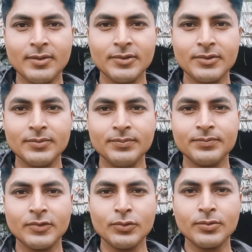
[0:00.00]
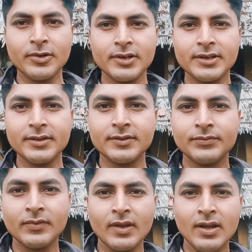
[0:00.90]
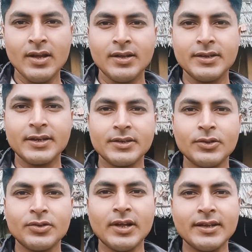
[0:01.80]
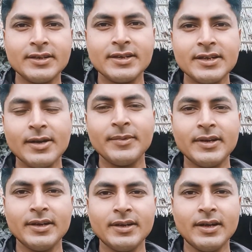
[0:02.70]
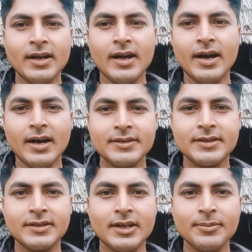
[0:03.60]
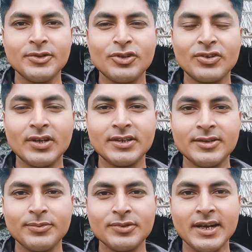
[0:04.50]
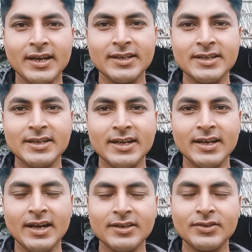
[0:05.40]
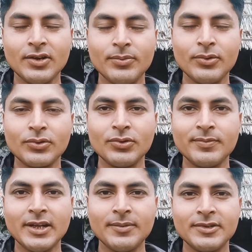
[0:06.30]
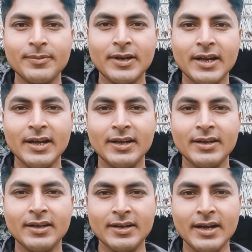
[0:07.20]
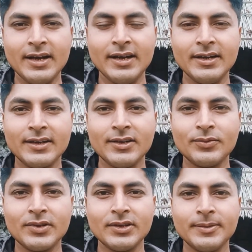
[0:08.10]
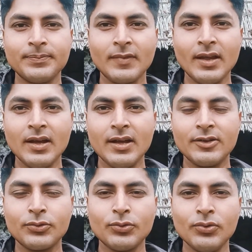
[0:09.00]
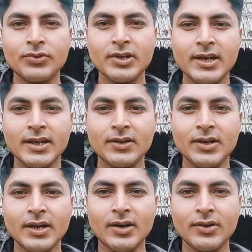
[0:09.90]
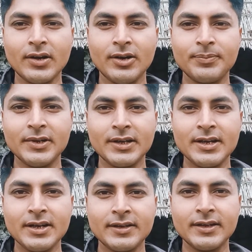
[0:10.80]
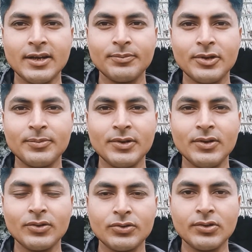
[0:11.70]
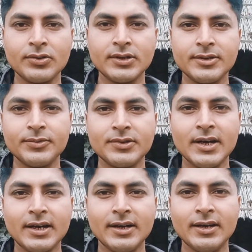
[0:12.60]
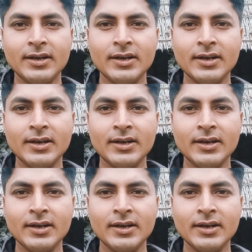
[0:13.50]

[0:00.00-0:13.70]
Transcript: अलकुम गुड मॉर्निंग देखिए दोस्त आज इंडिया में आज जितना भी सरस्वती पूजा का दिन है आज सब लोग धूमधाम से मना रहा है क्योंकि स्कूल से लेकर और अपने गृह स्थान पर भी लोग सरस्वती पूजा का